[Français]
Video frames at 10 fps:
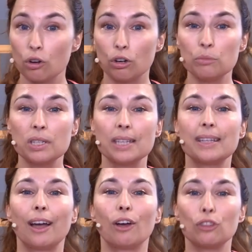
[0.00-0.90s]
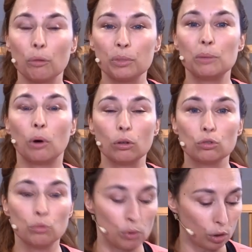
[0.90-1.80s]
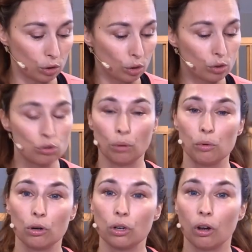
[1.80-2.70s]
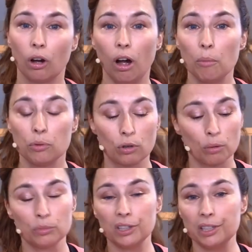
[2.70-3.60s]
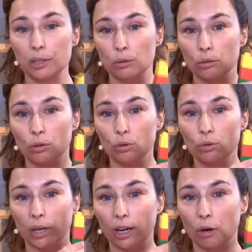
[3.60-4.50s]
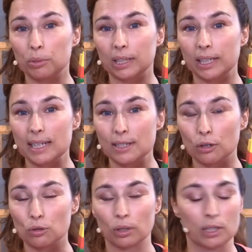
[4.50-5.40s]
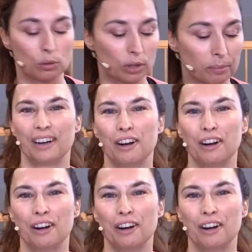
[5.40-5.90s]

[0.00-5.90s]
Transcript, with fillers: comme si c'était un empilement de blocs sur blocs, un peu comme des Legos qu'on aurait empilés les uns sur les autres.